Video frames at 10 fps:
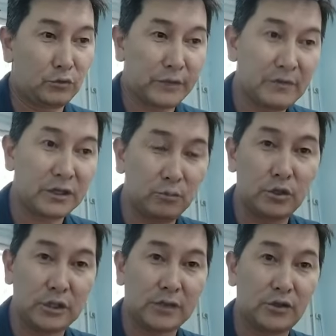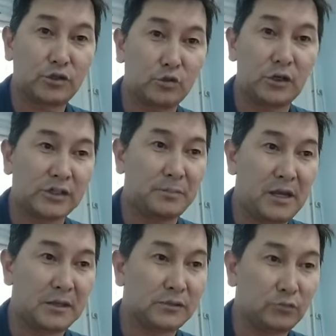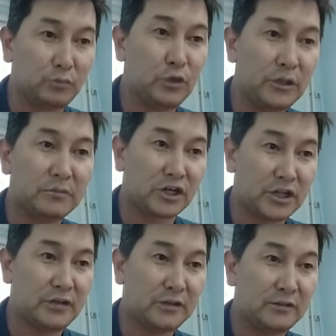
Наверное, будет, остается только смеяться. Вот будем ржать.